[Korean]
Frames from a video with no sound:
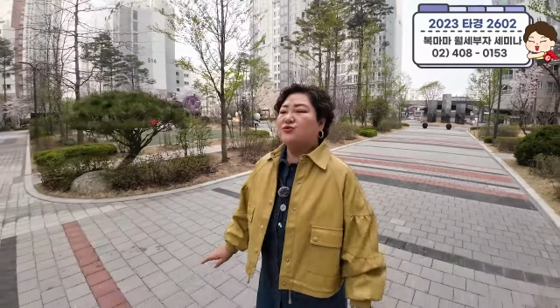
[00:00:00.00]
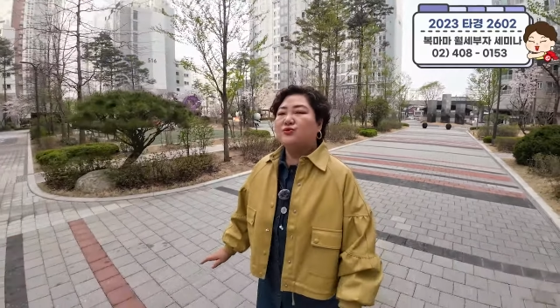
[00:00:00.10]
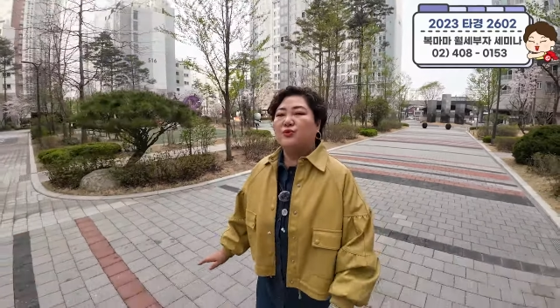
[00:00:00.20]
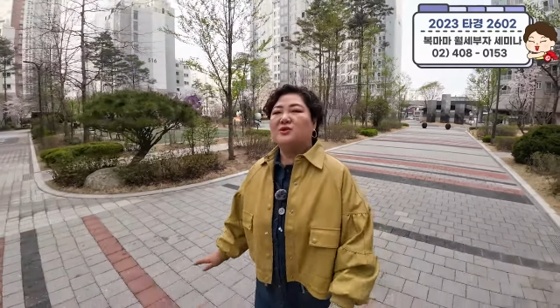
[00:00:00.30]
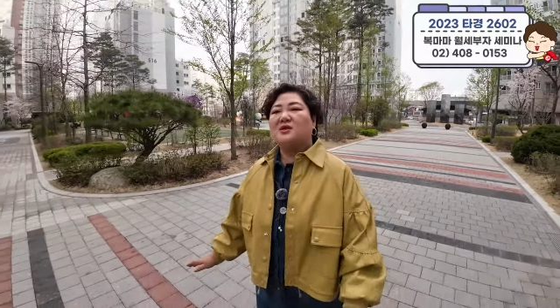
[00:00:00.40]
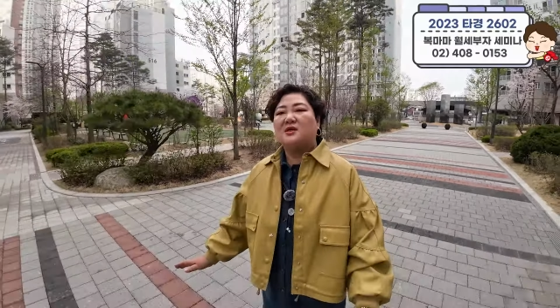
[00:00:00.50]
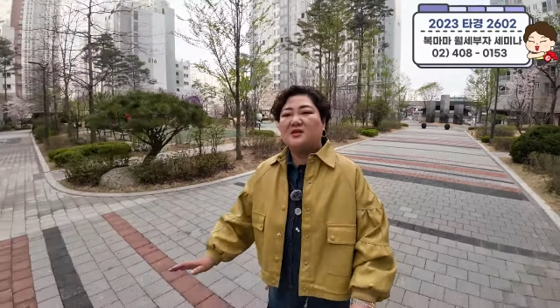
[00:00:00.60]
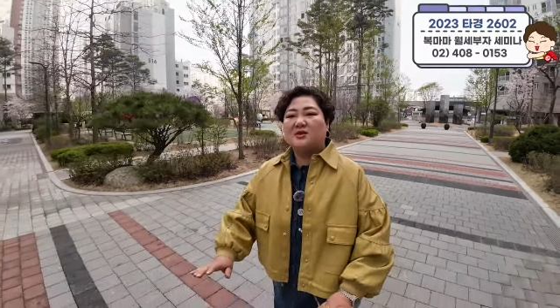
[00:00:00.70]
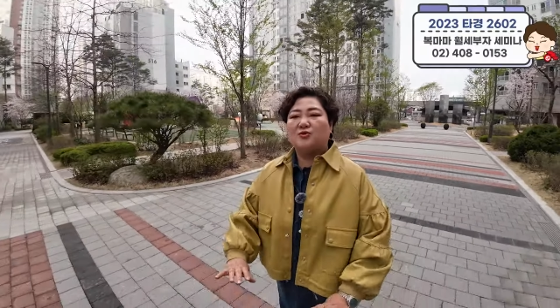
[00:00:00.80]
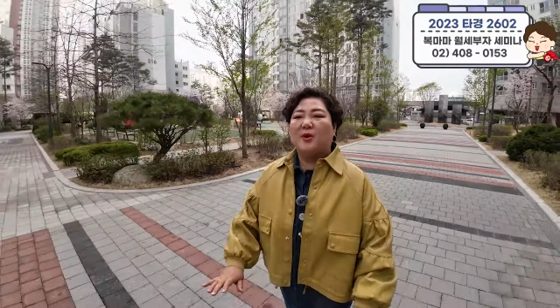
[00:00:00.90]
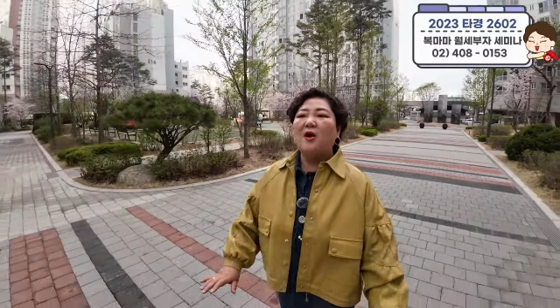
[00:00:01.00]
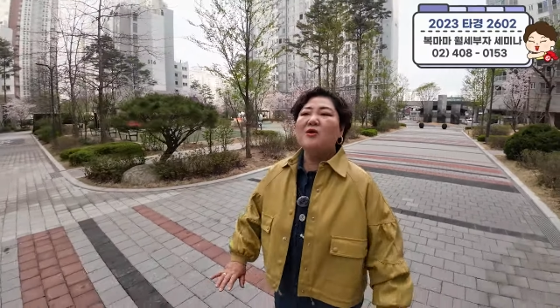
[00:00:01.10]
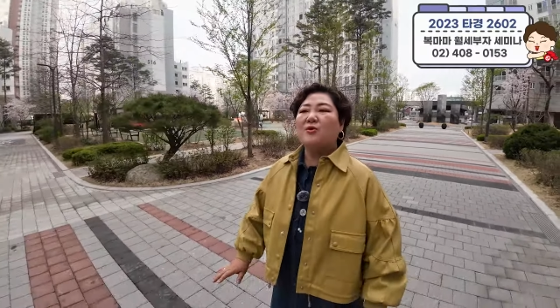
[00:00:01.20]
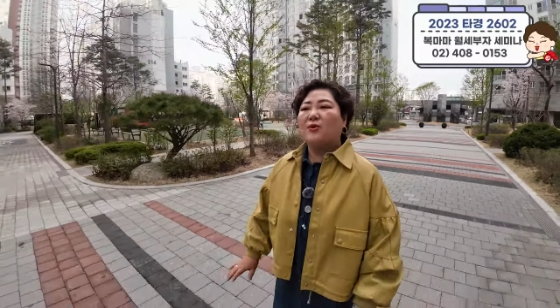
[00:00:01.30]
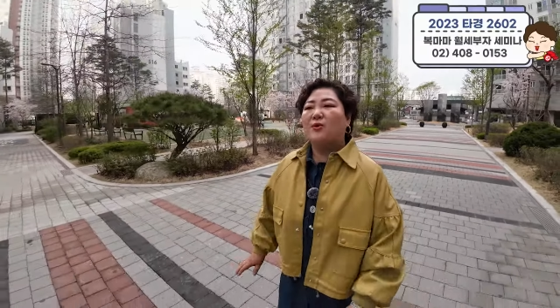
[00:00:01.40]
구도시를 이제 좀
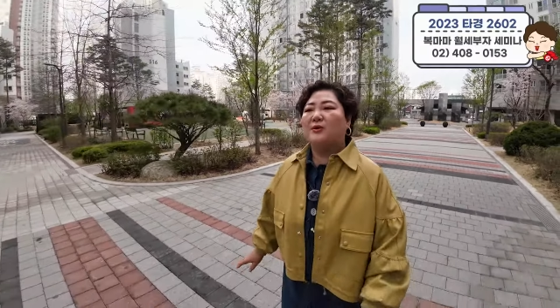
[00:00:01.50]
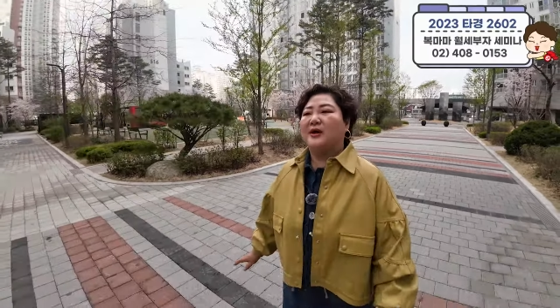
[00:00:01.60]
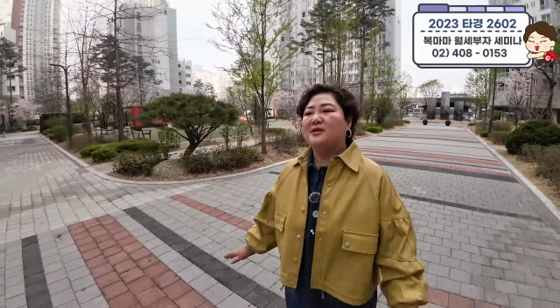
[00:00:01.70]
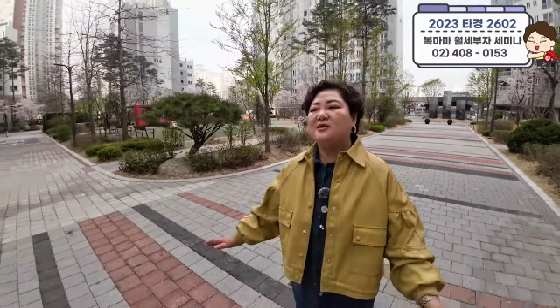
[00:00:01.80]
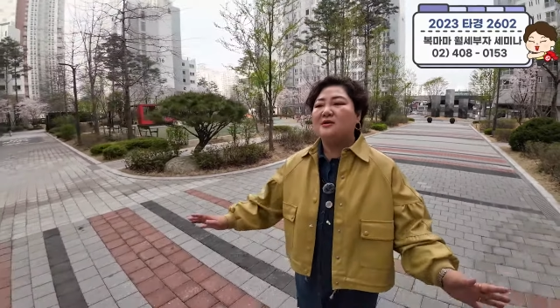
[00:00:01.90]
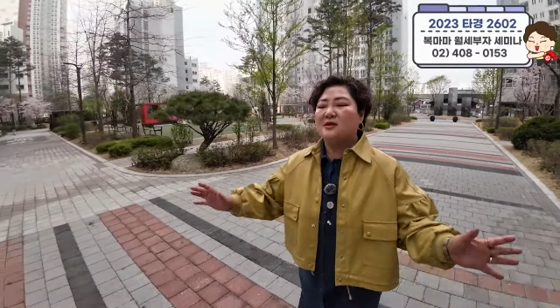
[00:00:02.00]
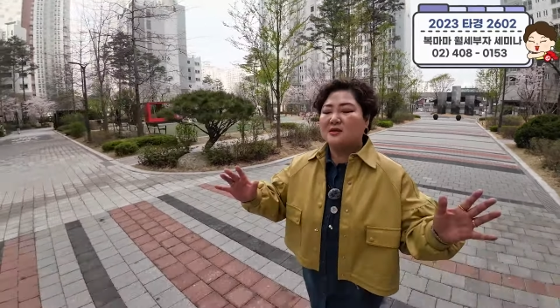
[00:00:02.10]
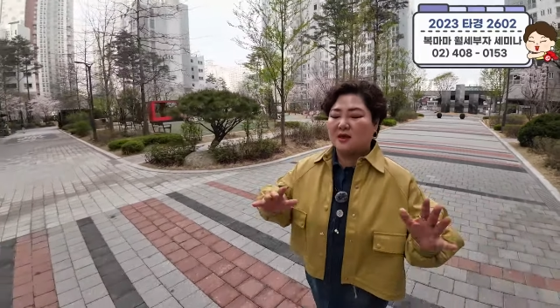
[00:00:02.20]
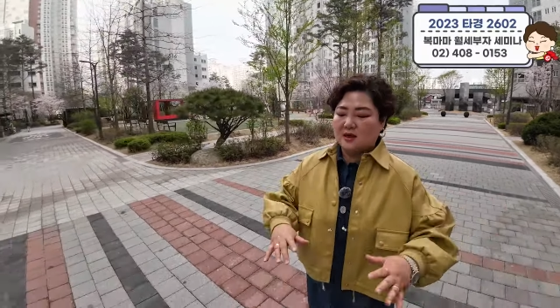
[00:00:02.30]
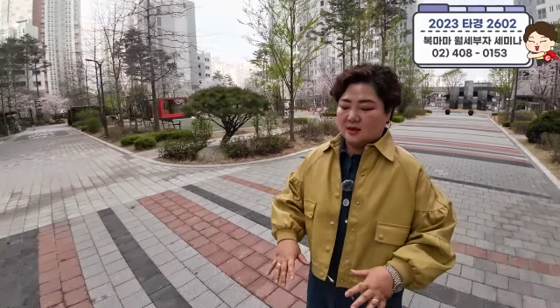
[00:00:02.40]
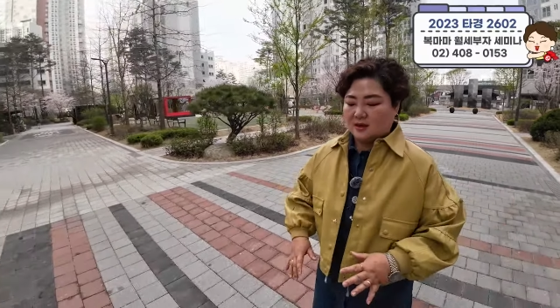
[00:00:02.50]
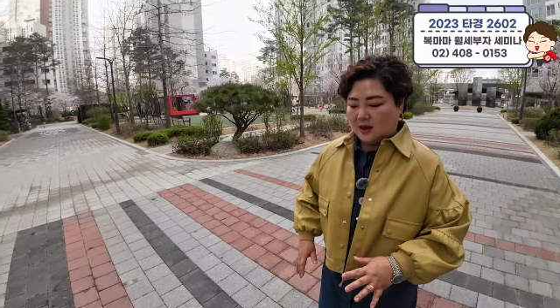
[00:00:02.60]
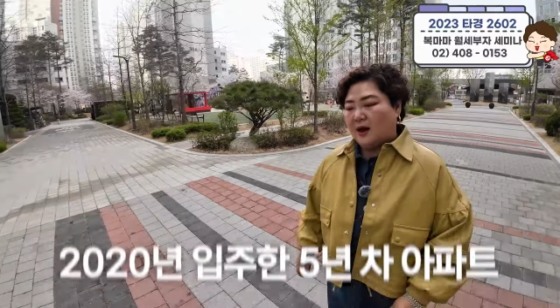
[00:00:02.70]
헐고 완전히 새